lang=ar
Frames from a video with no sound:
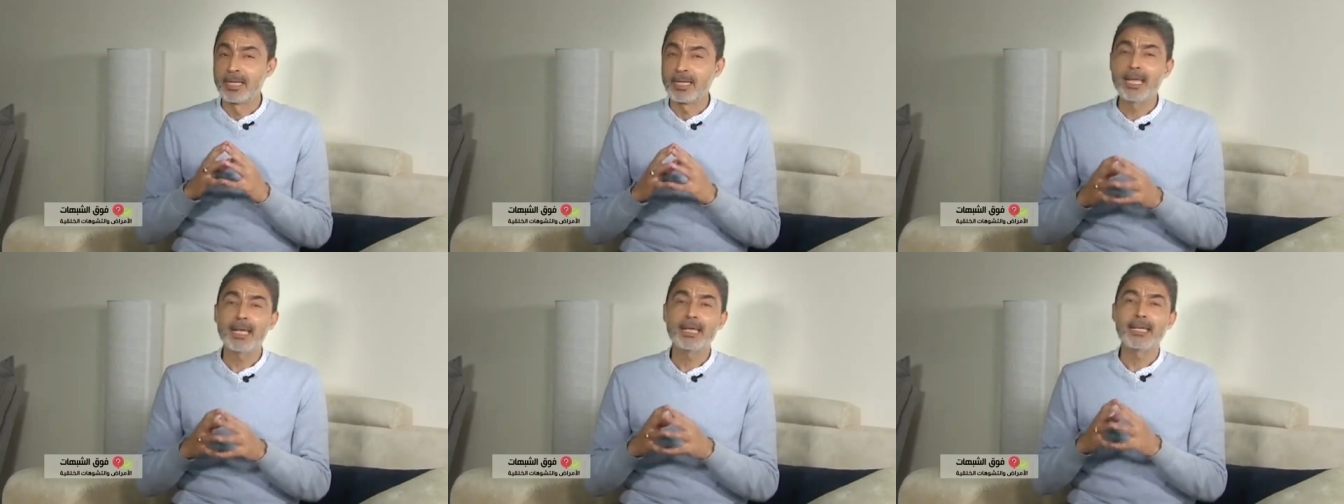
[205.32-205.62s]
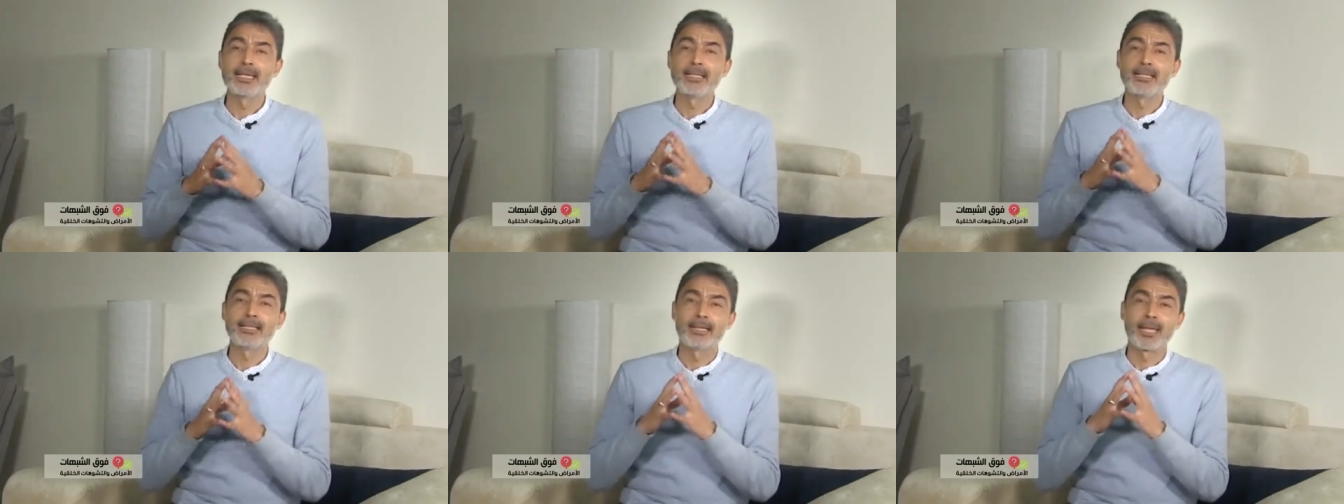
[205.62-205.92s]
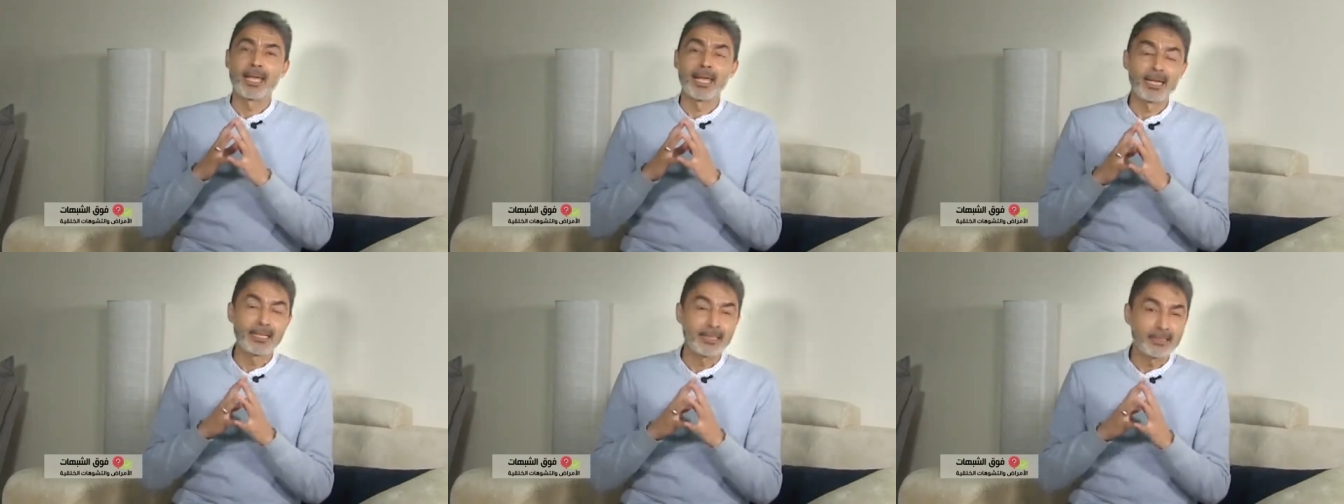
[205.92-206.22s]
لكن
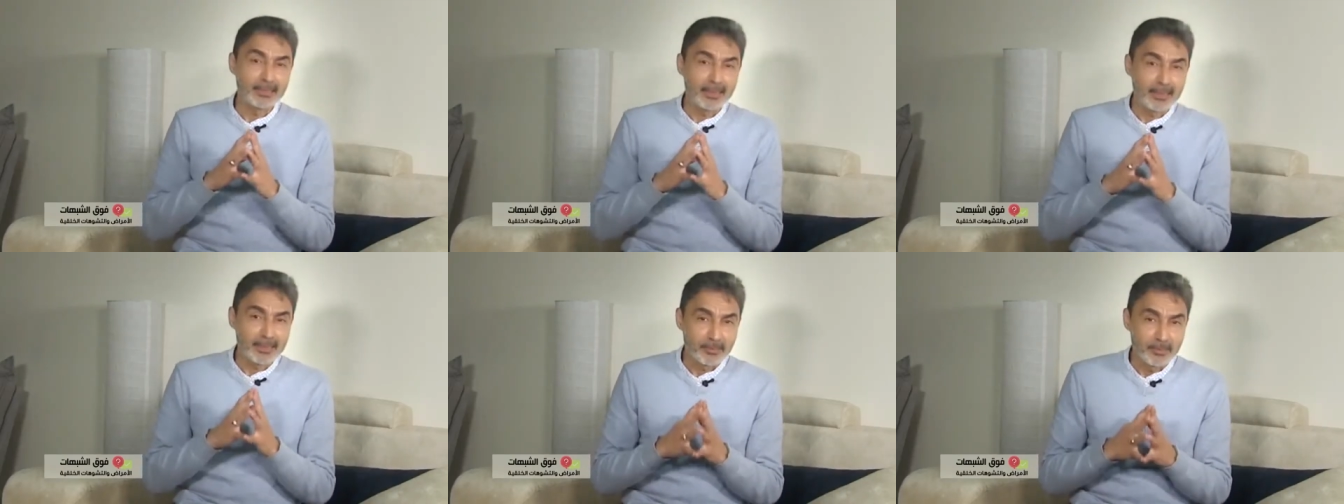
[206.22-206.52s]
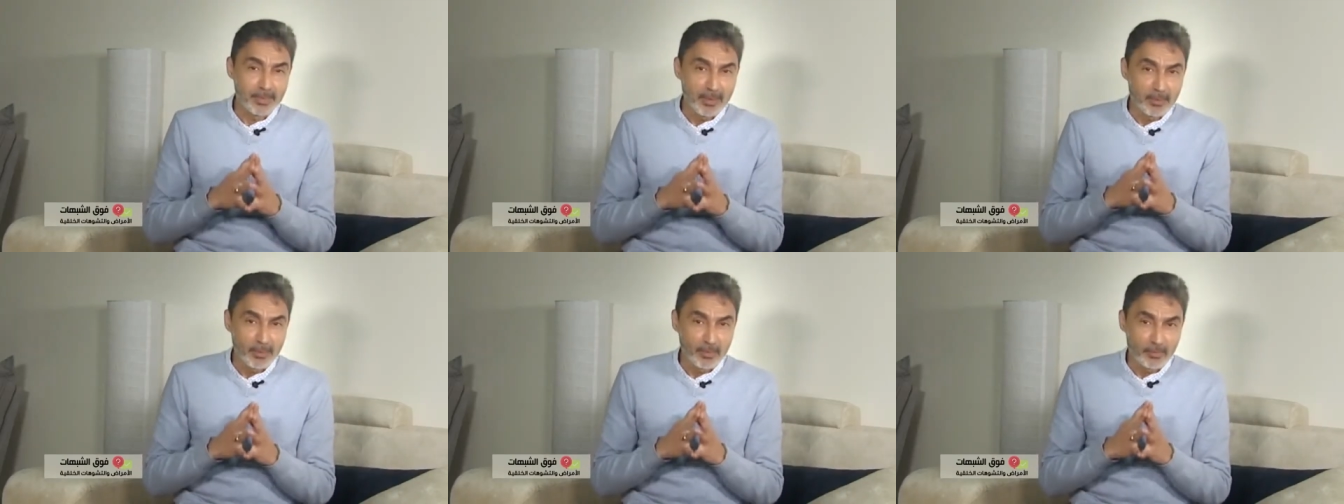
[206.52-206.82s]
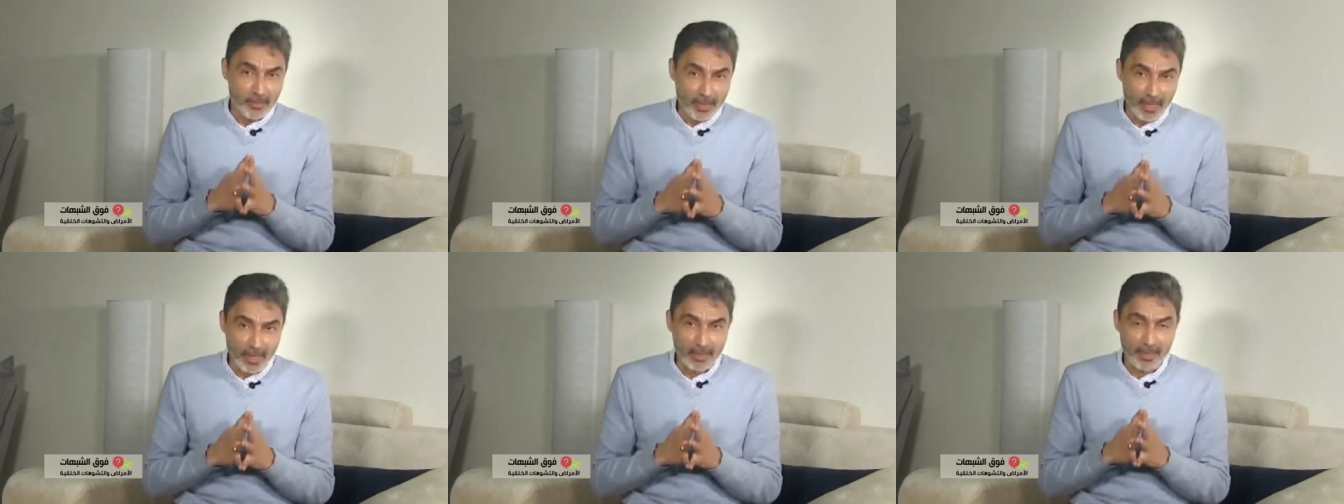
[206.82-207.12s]
هل التصميم
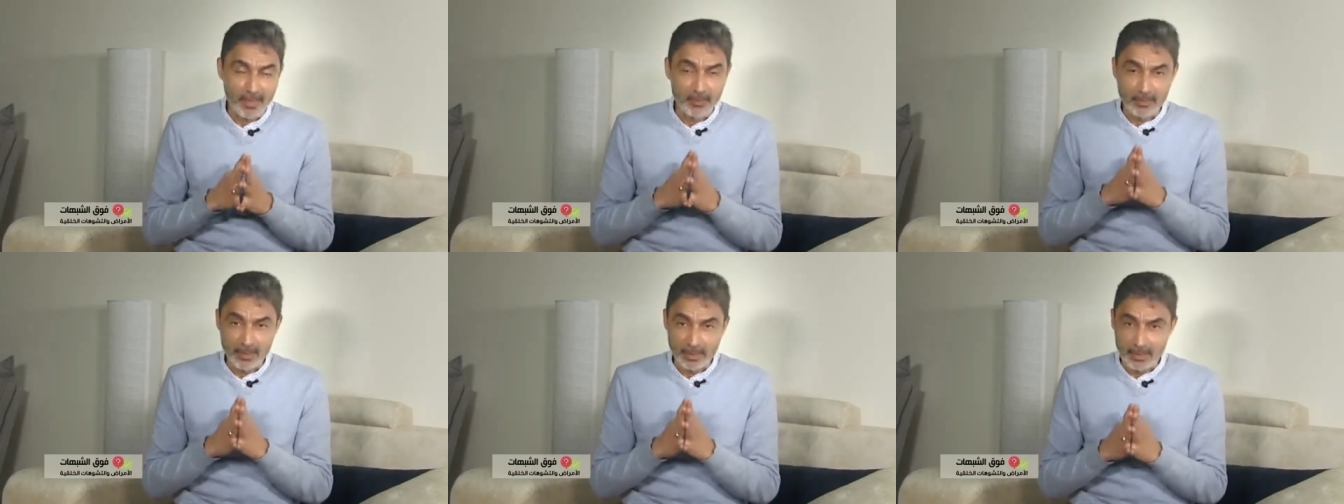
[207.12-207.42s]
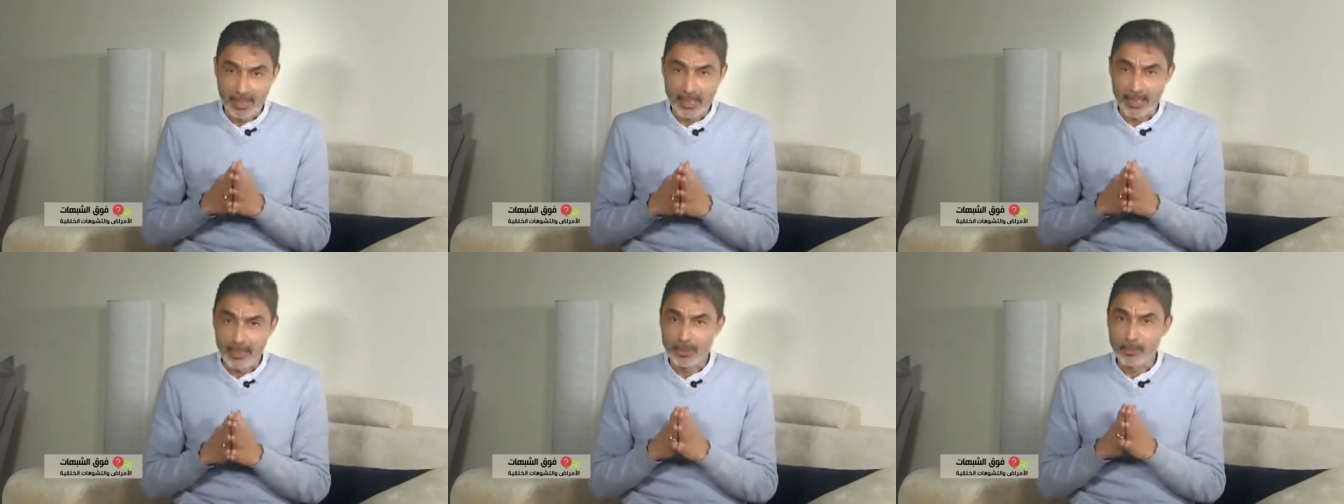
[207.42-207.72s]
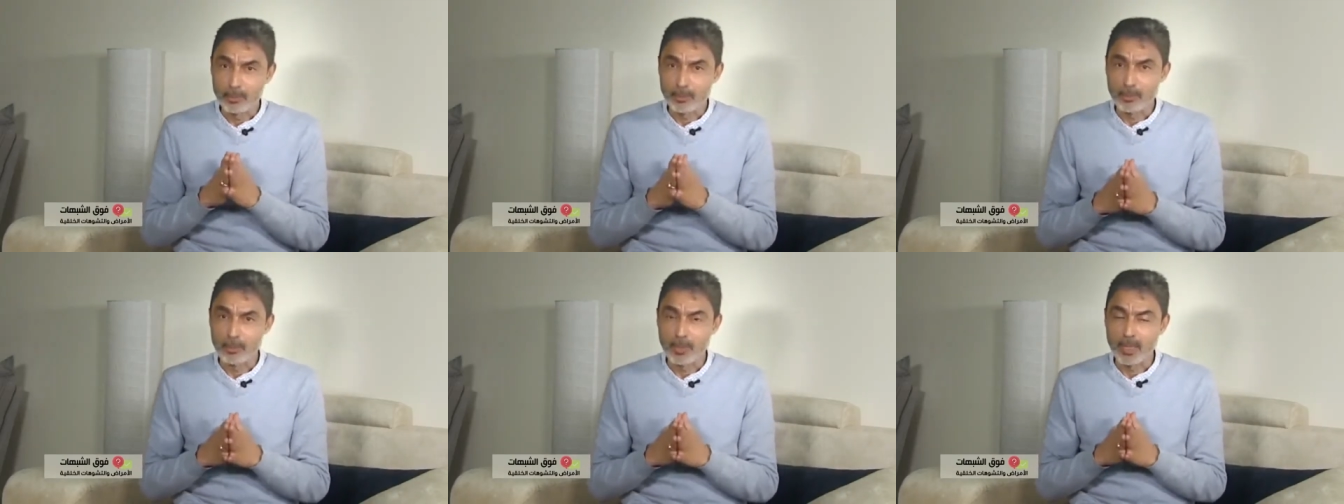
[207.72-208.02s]
فعلا
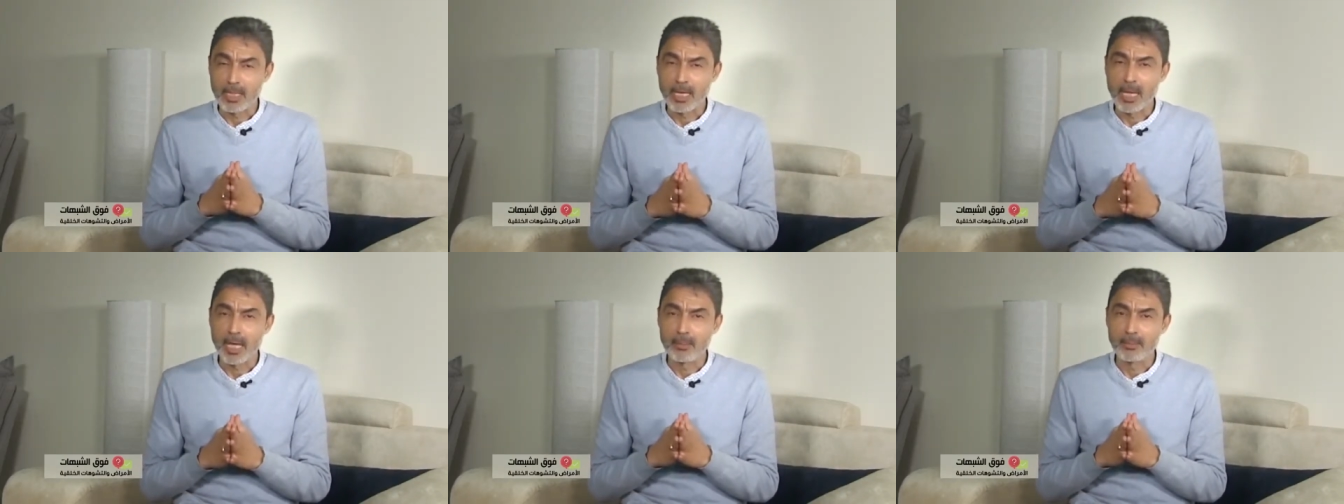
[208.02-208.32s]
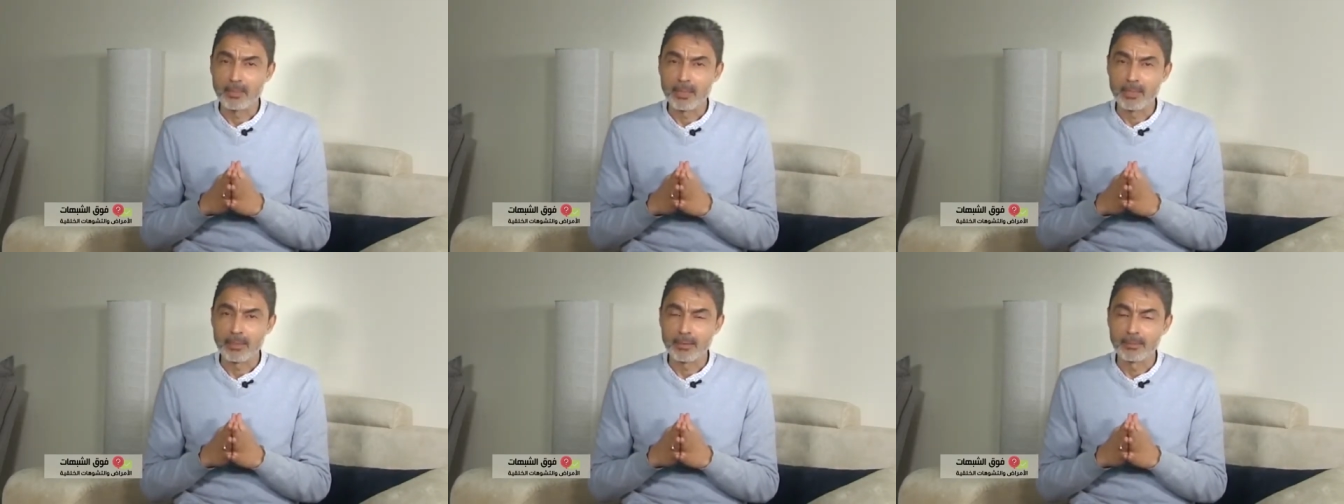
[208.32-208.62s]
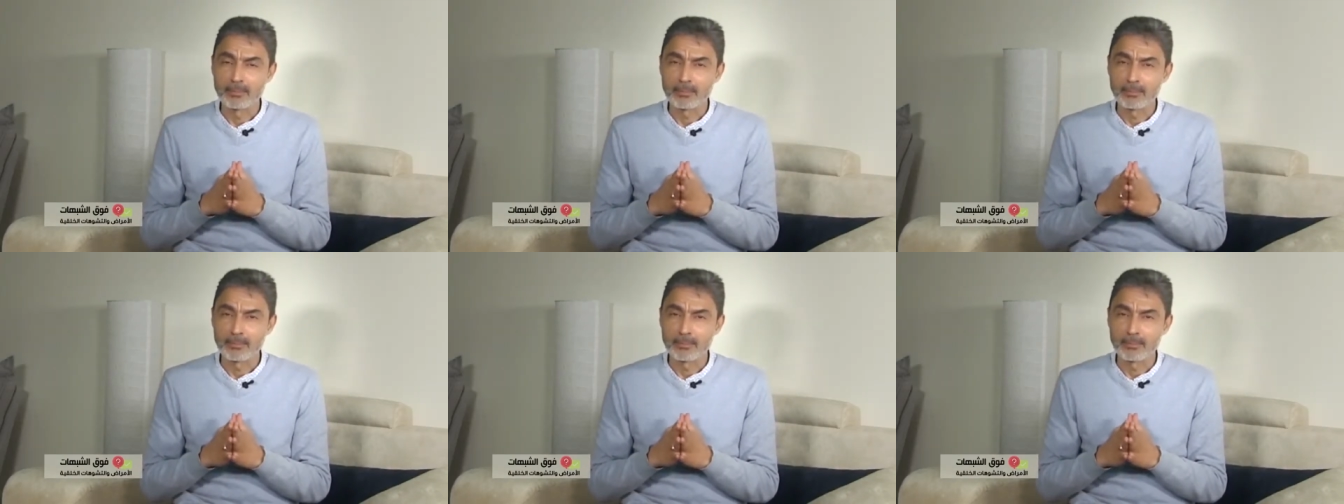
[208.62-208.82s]
مثالي وكامل؟